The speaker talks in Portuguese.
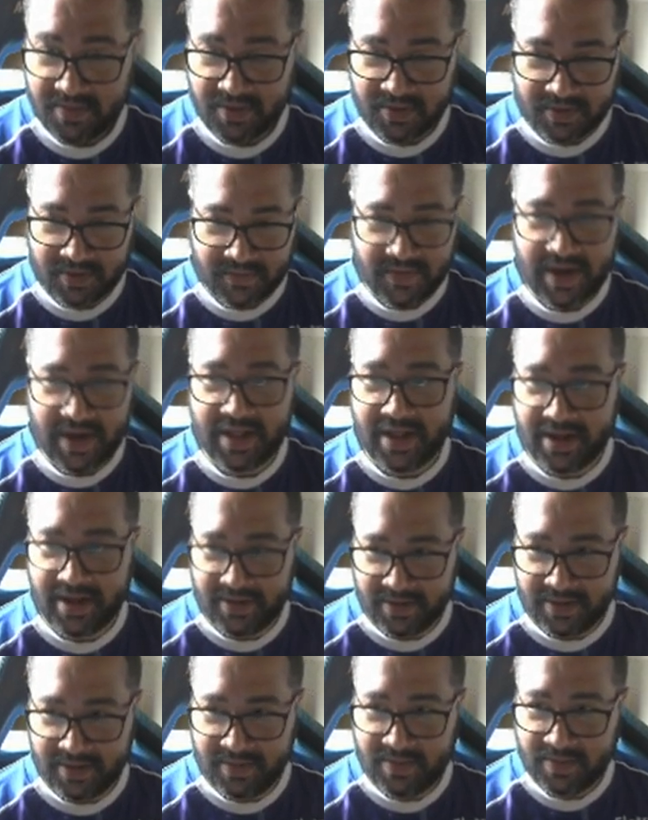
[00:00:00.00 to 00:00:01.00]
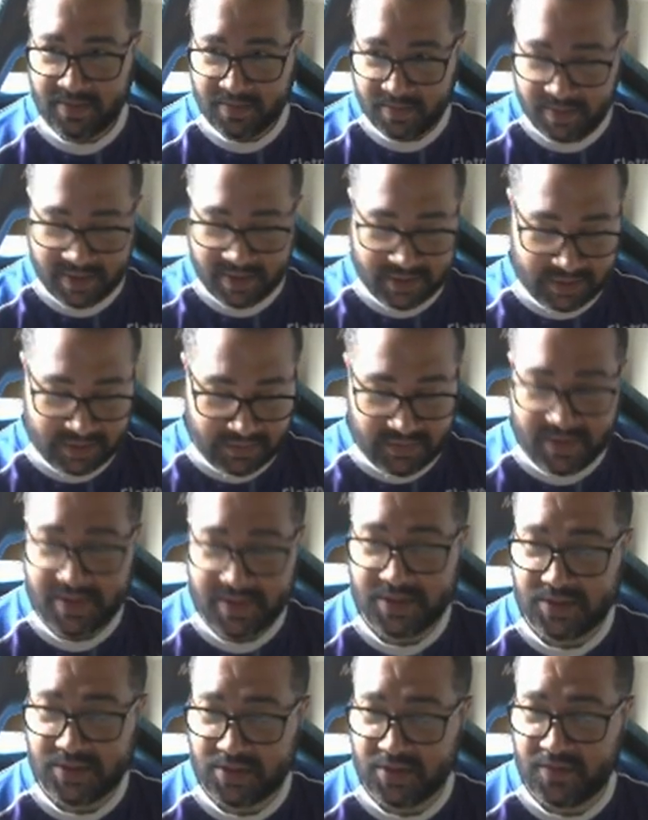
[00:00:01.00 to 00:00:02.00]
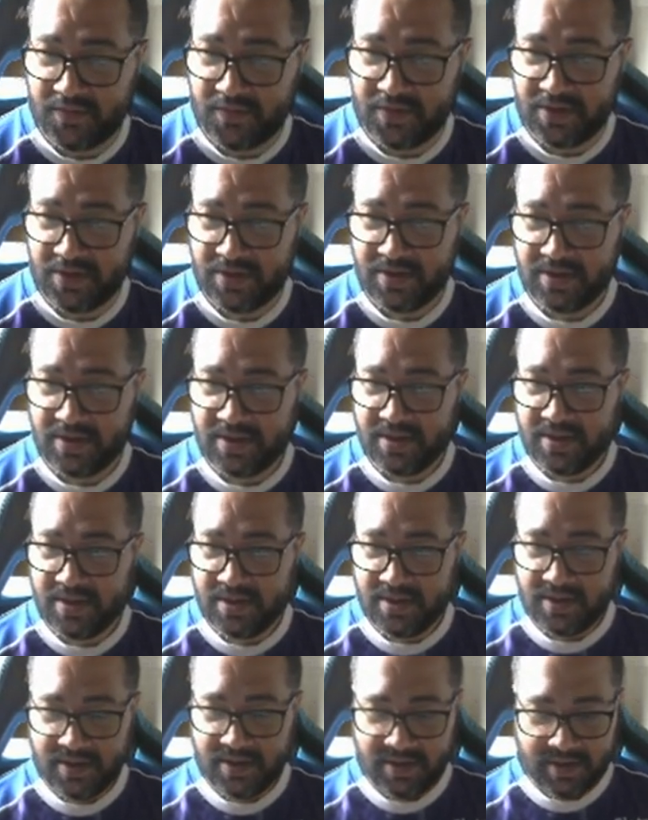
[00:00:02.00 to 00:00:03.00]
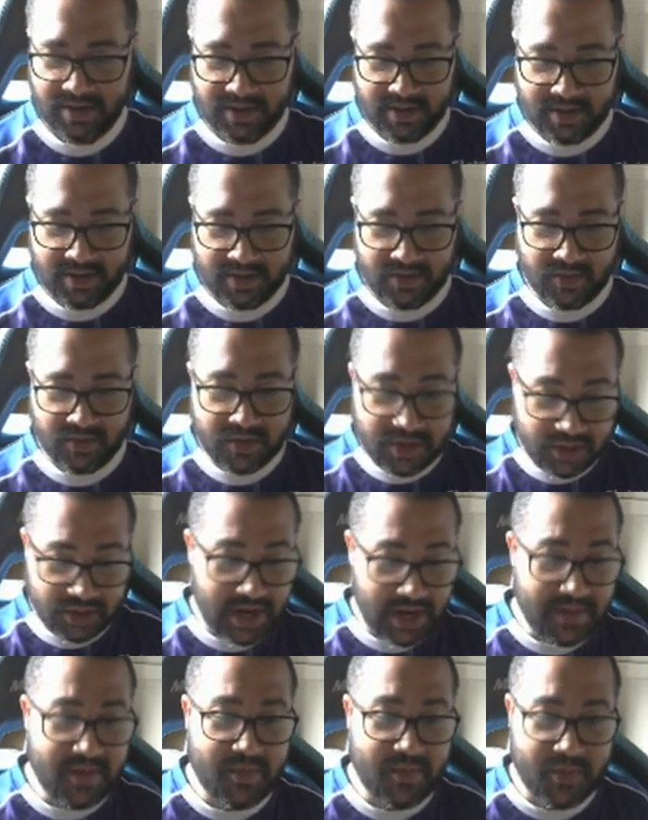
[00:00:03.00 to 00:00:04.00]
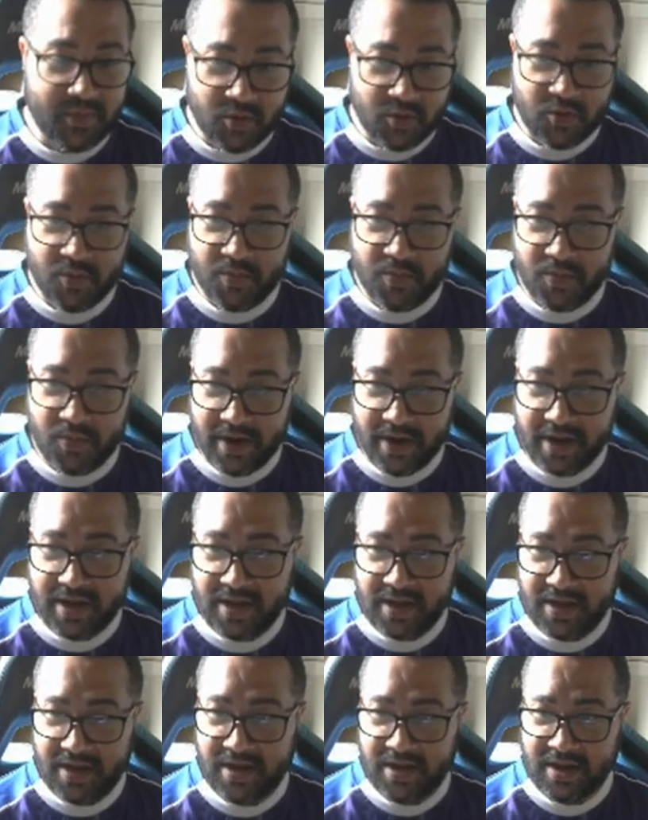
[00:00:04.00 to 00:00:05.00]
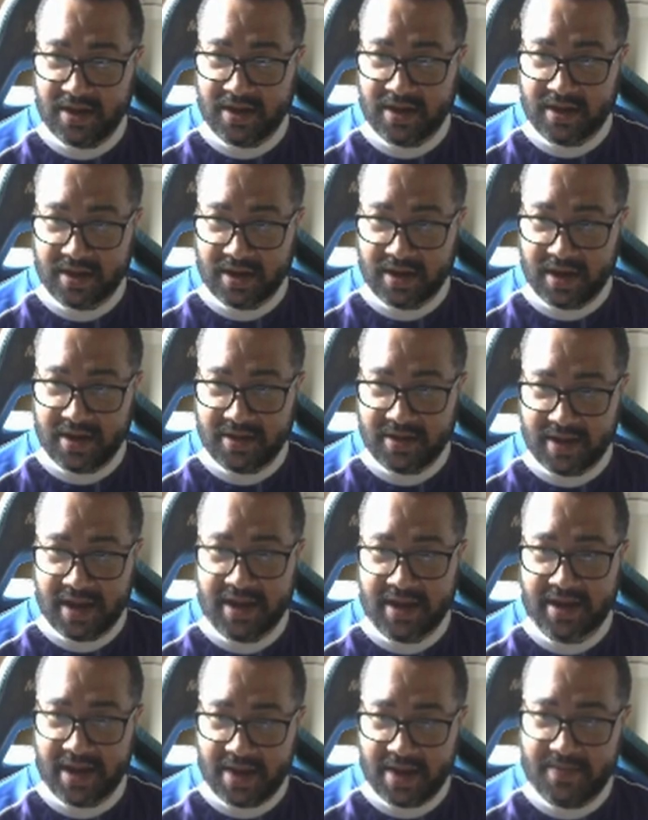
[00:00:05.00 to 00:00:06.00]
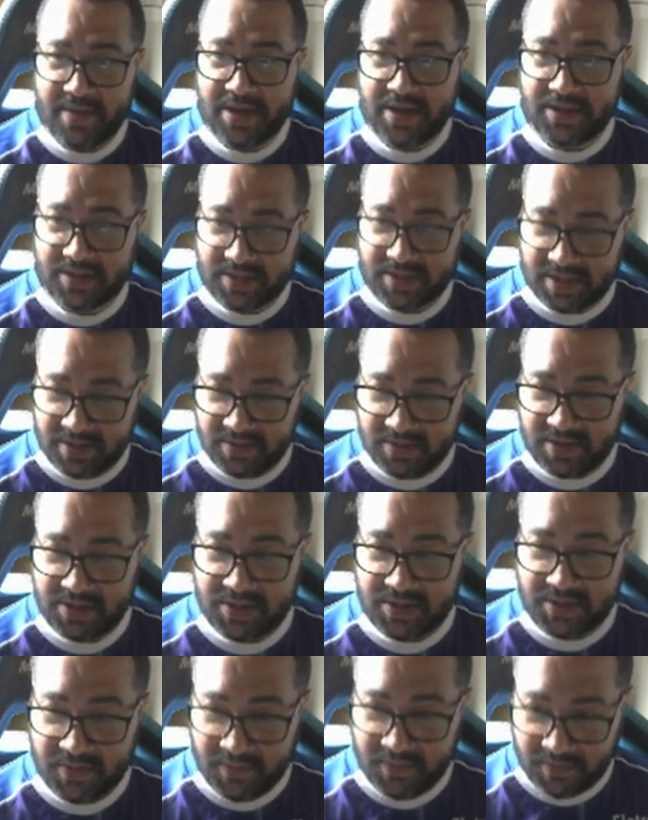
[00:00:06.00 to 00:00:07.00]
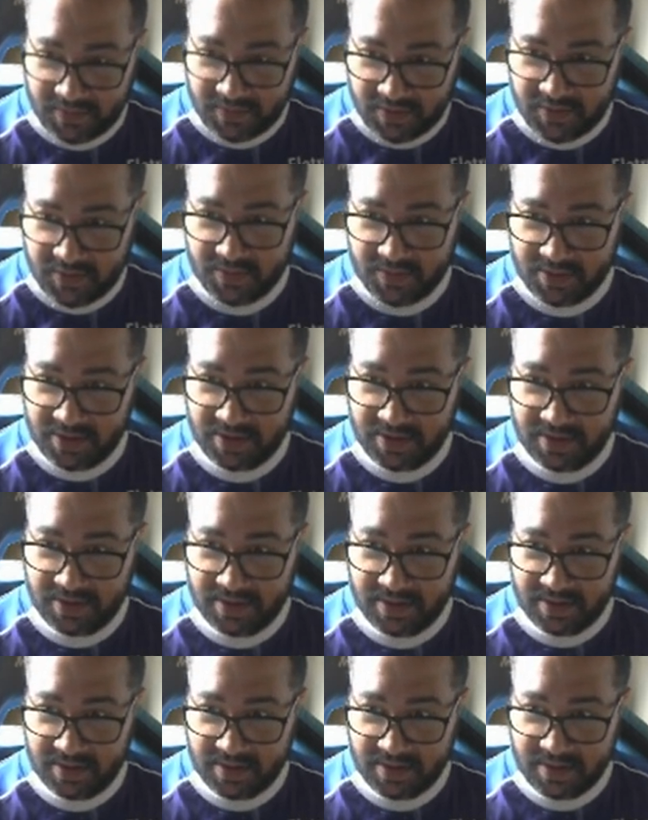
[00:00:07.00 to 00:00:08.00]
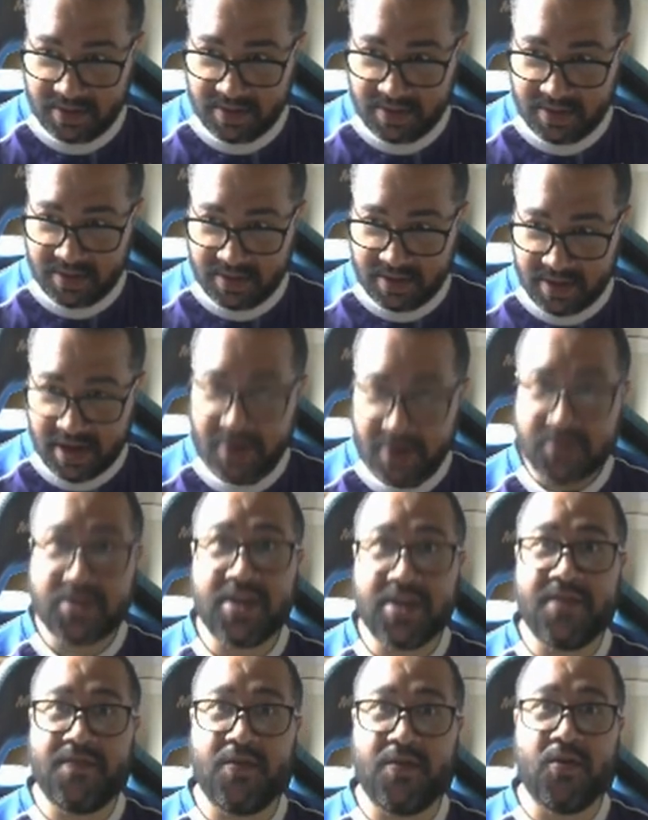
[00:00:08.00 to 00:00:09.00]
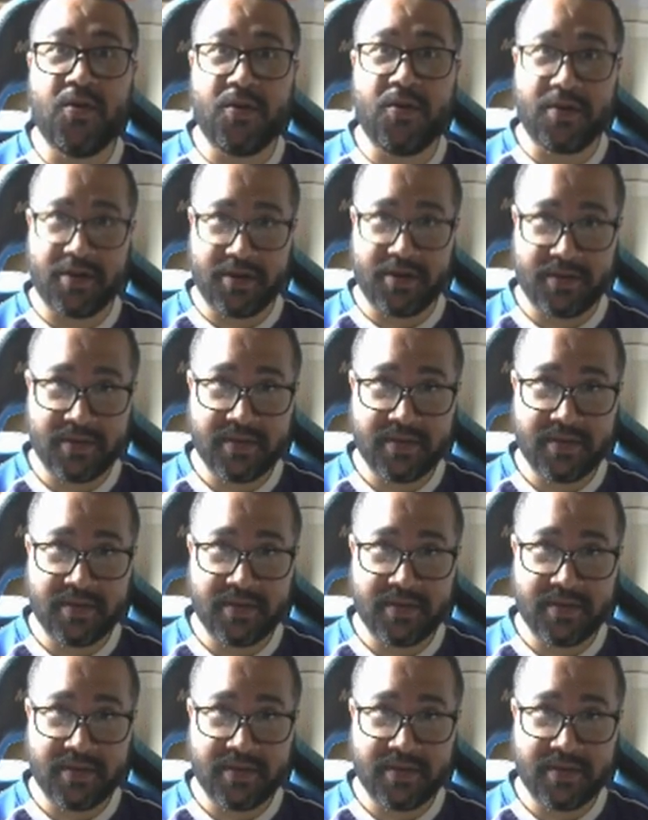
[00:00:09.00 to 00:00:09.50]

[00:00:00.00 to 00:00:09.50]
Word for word: pelo que falaram e pelas informações que eu vi. O que já me preocupou é que quem está encabeçando esse filme é o Seth Rogen.